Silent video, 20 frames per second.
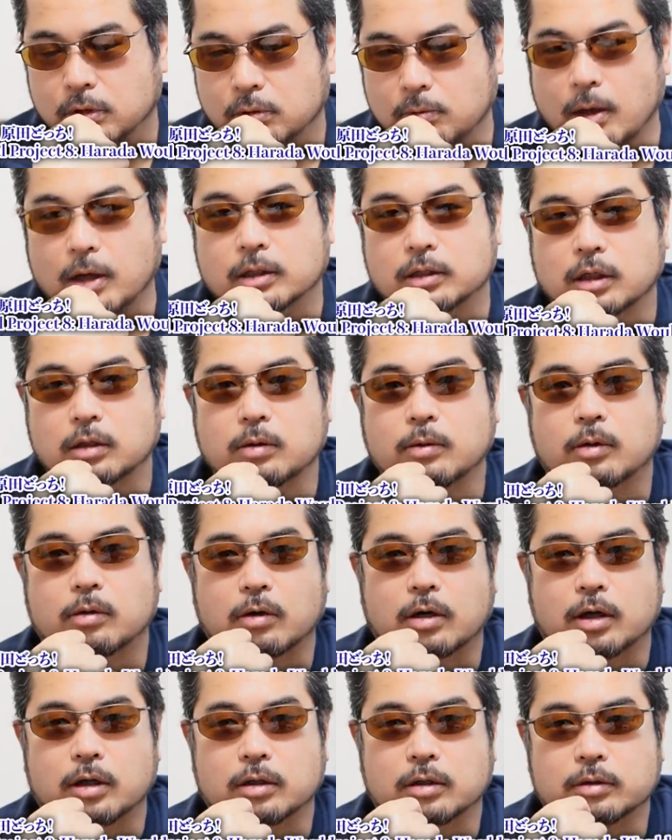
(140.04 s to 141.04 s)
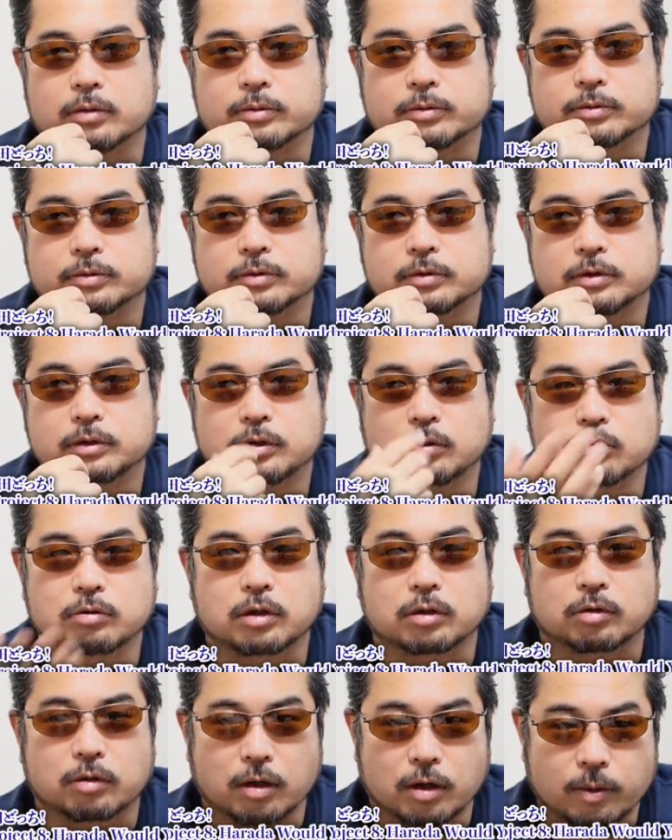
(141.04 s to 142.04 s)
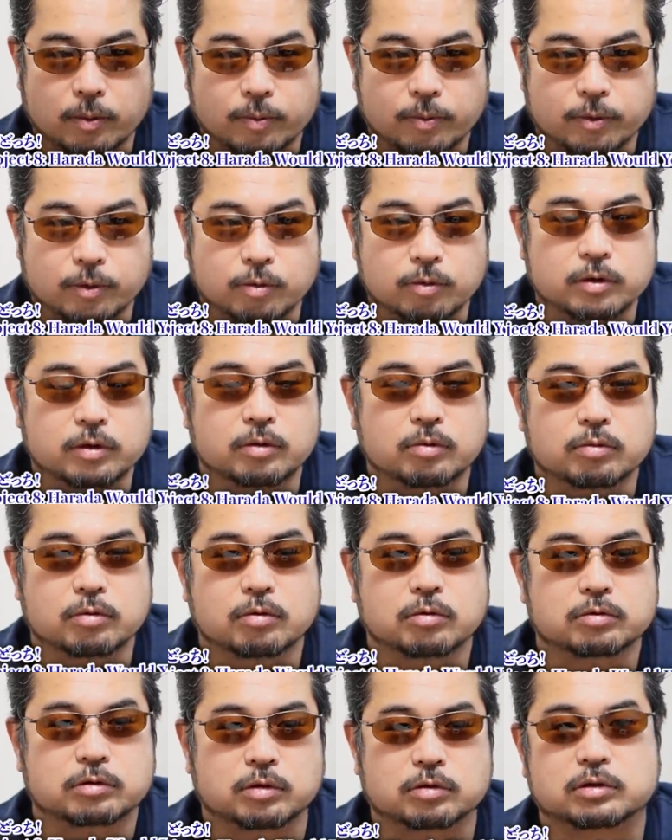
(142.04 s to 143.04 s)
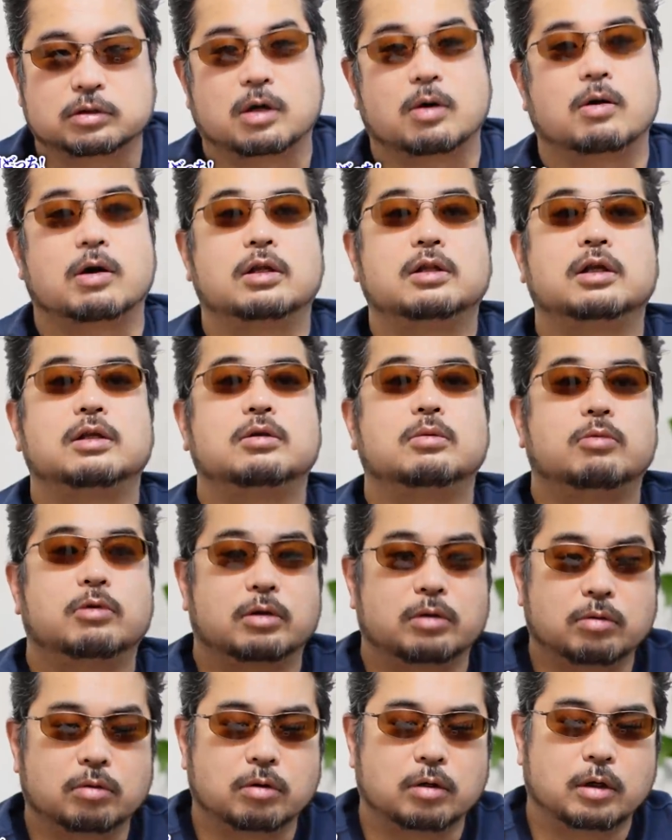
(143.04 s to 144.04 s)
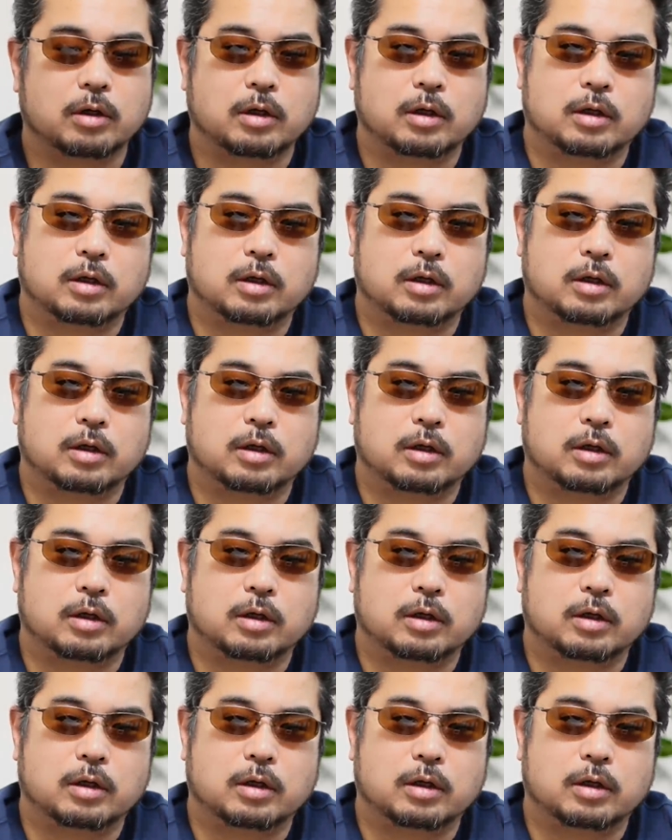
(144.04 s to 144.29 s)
まあ例えばほら日本だとね、これ日本の人しか分かんないと思うけど、